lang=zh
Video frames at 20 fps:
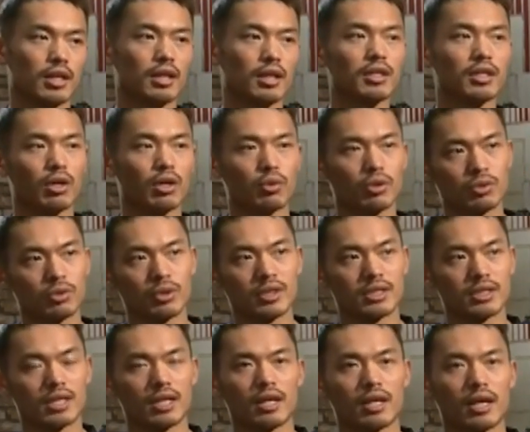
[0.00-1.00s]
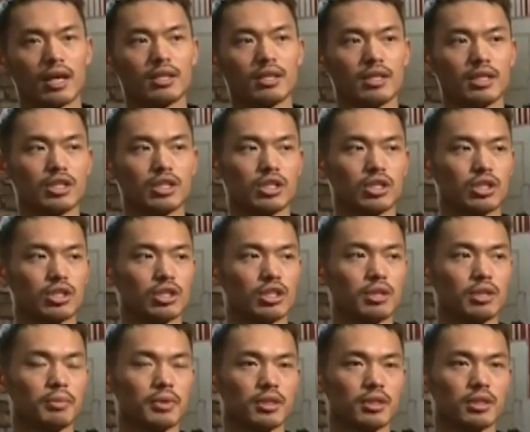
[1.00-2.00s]
啊，当然也会对将来的一
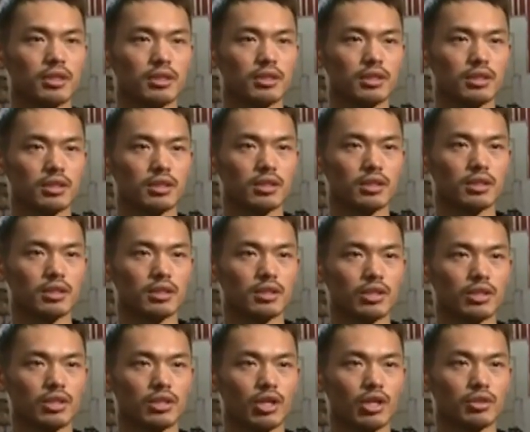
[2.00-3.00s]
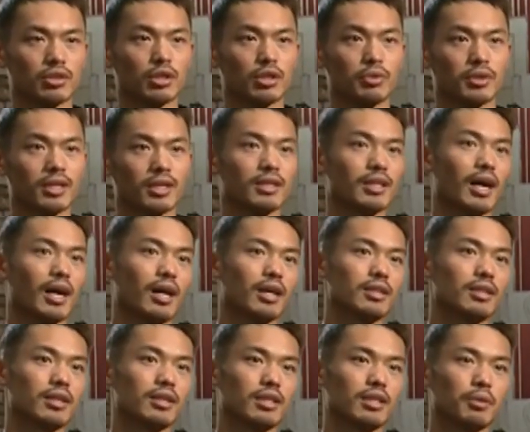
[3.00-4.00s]
些师弟们的这个挑战会更
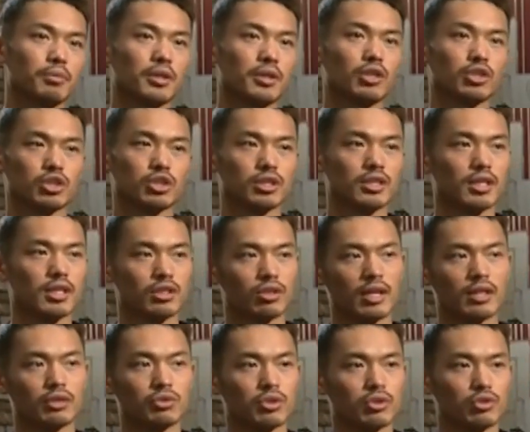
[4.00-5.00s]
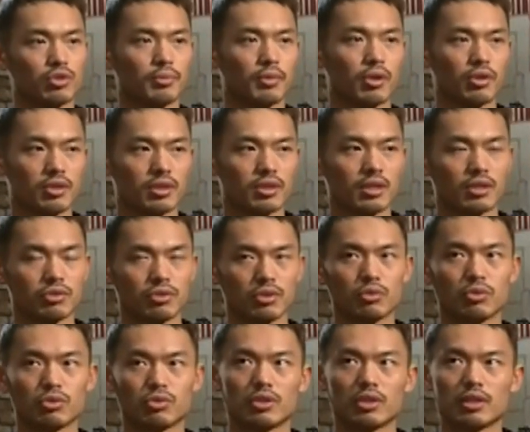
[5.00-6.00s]
大。那他们要实现两圈全满贯更
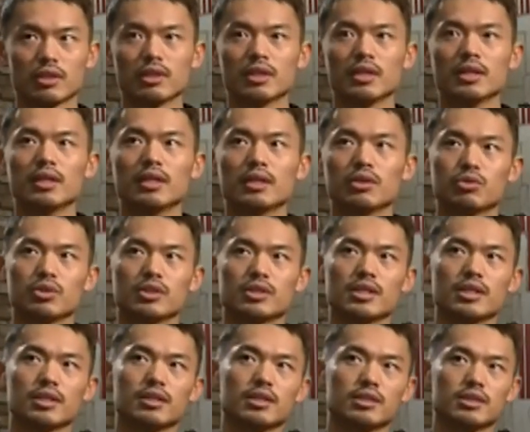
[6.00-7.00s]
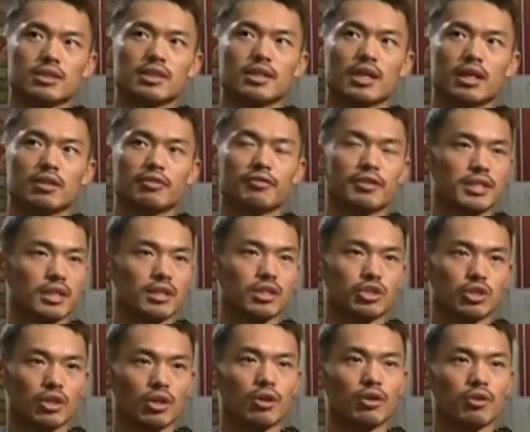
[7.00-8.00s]
大，所以我觉得。对这一刻，自己还是
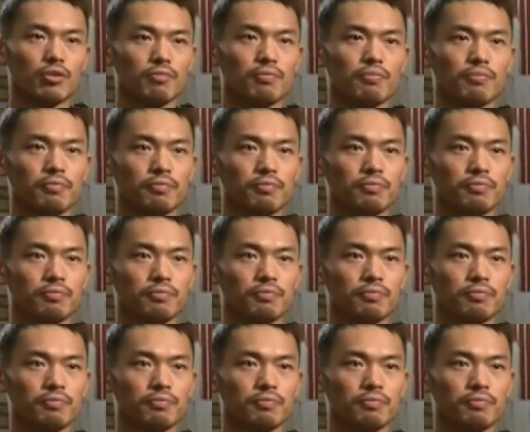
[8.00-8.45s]
非常的骄傲。